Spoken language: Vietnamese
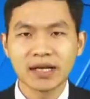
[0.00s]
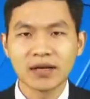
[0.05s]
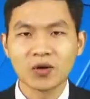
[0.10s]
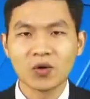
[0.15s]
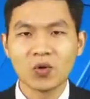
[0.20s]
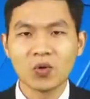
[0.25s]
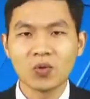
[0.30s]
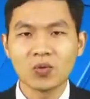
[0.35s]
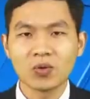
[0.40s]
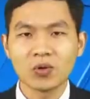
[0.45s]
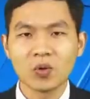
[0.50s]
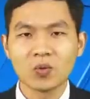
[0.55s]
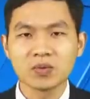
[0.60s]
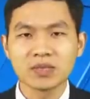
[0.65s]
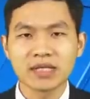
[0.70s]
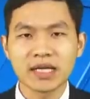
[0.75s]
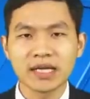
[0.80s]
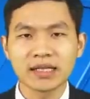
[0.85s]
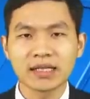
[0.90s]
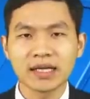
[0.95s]
tại ngũ cũng
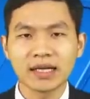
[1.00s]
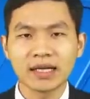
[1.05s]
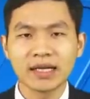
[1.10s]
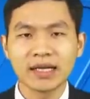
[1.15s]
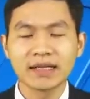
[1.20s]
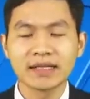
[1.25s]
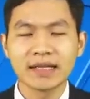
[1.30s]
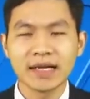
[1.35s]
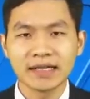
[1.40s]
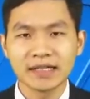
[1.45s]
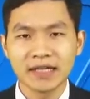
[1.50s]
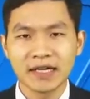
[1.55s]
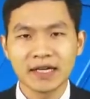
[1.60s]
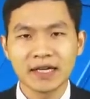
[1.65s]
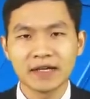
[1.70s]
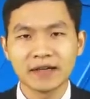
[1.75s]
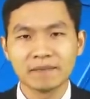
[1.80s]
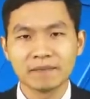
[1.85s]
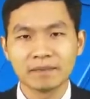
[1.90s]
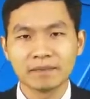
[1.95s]
sẽ tăng lên đáng
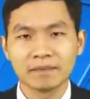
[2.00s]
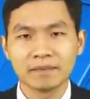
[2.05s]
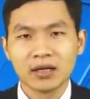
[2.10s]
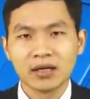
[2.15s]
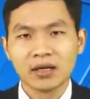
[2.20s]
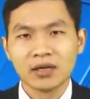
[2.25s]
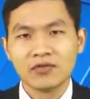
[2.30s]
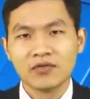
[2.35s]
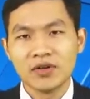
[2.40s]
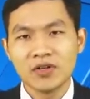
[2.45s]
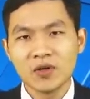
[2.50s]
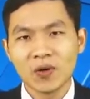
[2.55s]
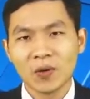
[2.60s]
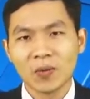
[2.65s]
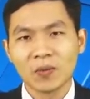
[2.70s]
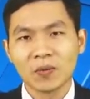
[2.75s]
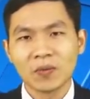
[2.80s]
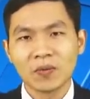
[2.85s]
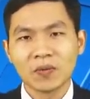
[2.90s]
kể. Ví dụ,